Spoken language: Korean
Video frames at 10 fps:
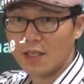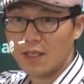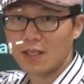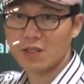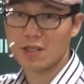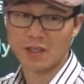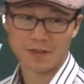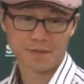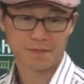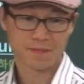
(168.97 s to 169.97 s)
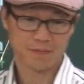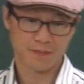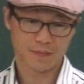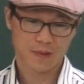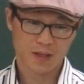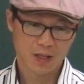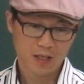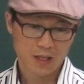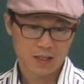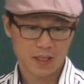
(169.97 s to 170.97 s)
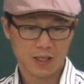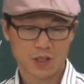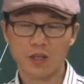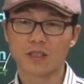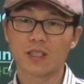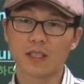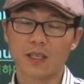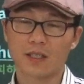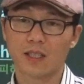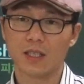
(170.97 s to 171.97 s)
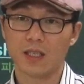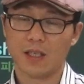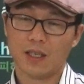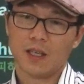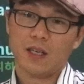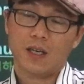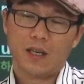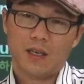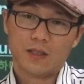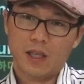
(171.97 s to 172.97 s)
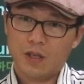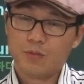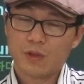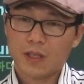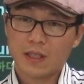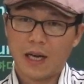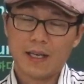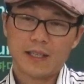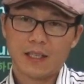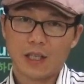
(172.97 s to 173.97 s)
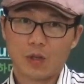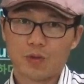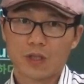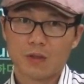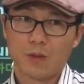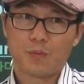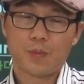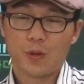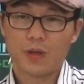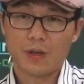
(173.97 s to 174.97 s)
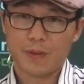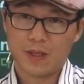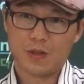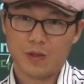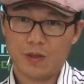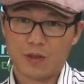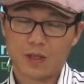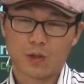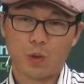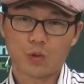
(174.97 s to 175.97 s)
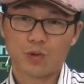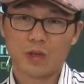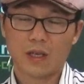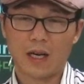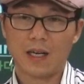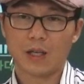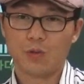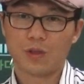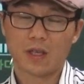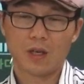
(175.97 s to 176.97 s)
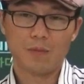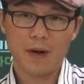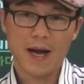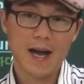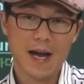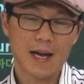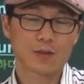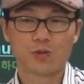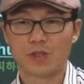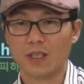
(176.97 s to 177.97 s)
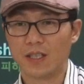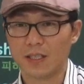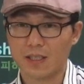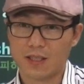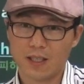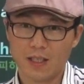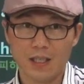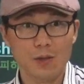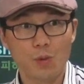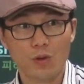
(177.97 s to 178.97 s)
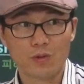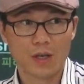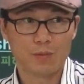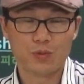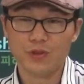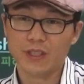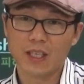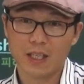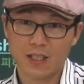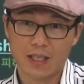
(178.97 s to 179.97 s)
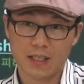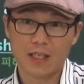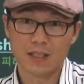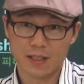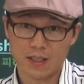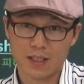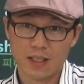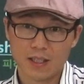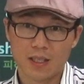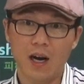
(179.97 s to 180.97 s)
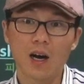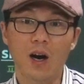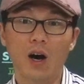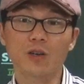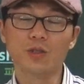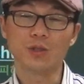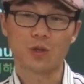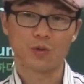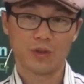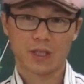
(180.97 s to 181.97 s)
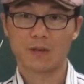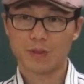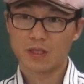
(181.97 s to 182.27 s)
알겠죠? 음. 자, 정치가들이 너무나 나에 대한 애국심을 표현하면은요. 그래서 독도가 강하게 우리 거라고 막 주장을 했을 때는 일본과의 분쟁이 일어난다는 거지. 그러니까 어느 정도 이 사람들은